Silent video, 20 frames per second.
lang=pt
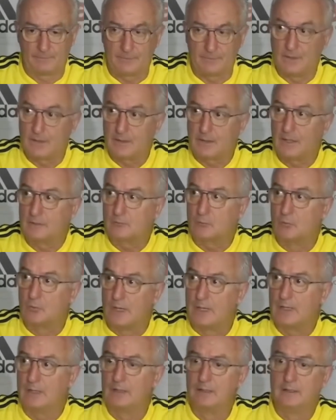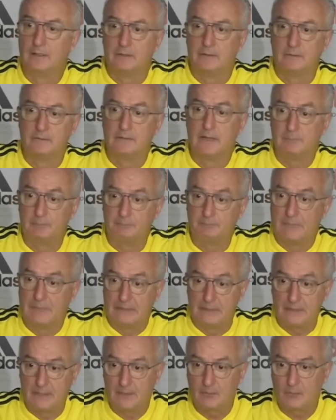ter que atuar da
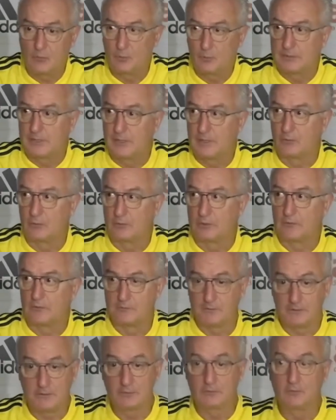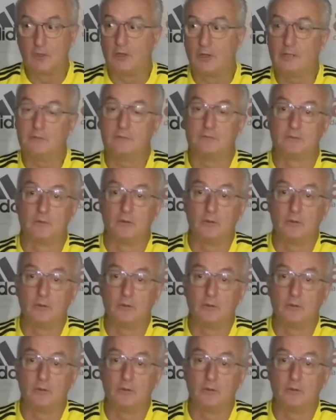maneira como tem acontecido, dois,